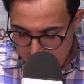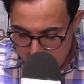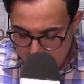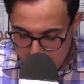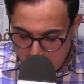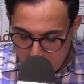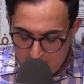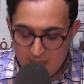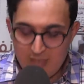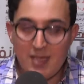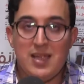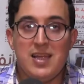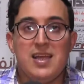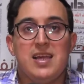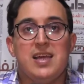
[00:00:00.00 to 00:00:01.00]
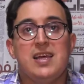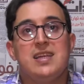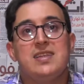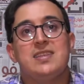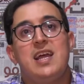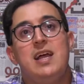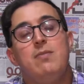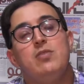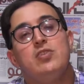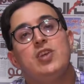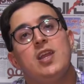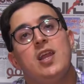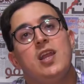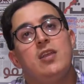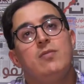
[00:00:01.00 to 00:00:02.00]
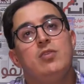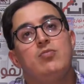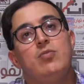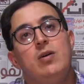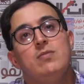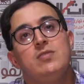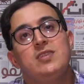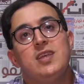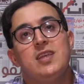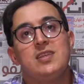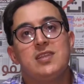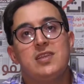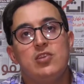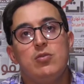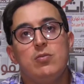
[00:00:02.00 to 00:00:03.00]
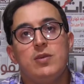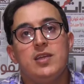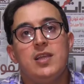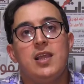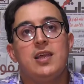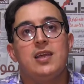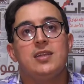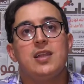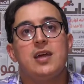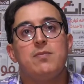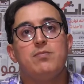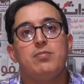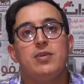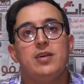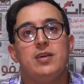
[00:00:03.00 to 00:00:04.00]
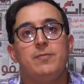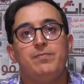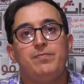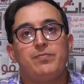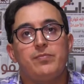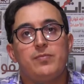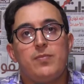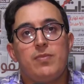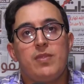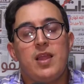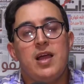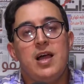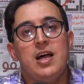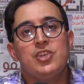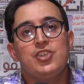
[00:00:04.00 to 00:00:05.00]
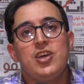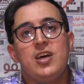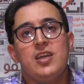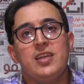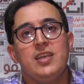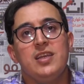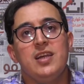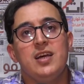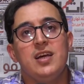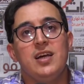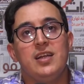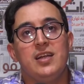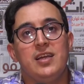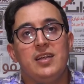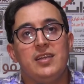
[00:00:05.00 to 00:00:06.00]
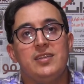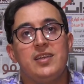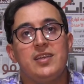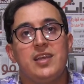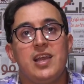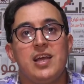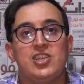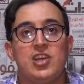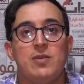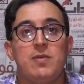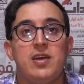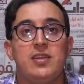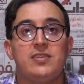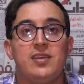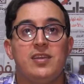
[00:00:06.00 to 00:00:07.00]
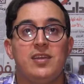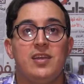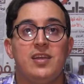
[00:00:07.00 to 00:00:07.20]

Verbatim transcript: أيضا آه، صاحب الجلالة الملك محمد السادس اليوم خلال الخطاب آه، أشار إلى آه، تلك الهجمات